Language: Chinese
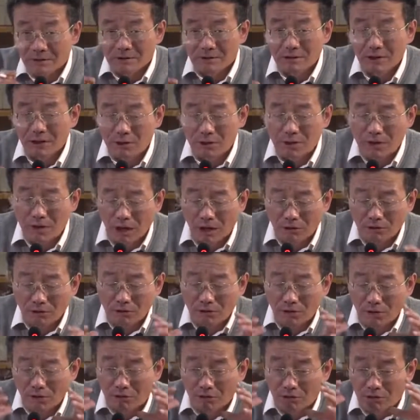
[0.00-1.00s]
剩余劳
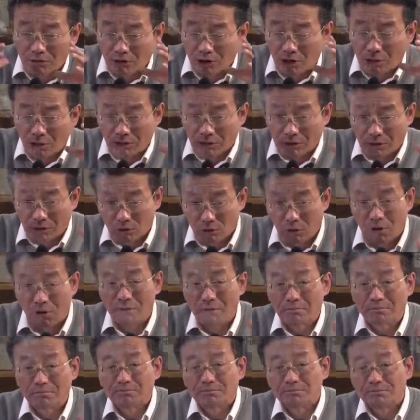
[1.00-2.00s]
动越是积累的
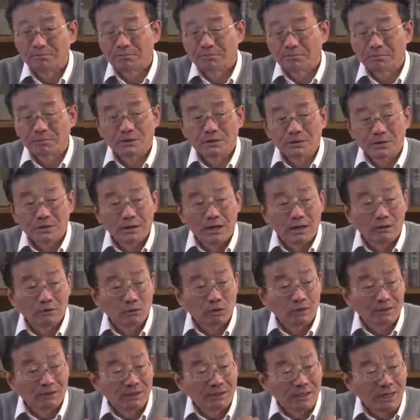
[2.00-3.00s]
多，人
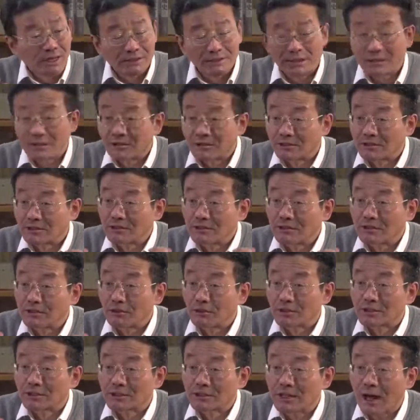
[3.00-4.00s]
对自然界的自由
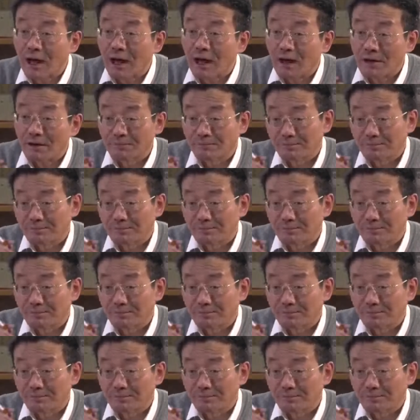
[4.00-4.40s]
越是大。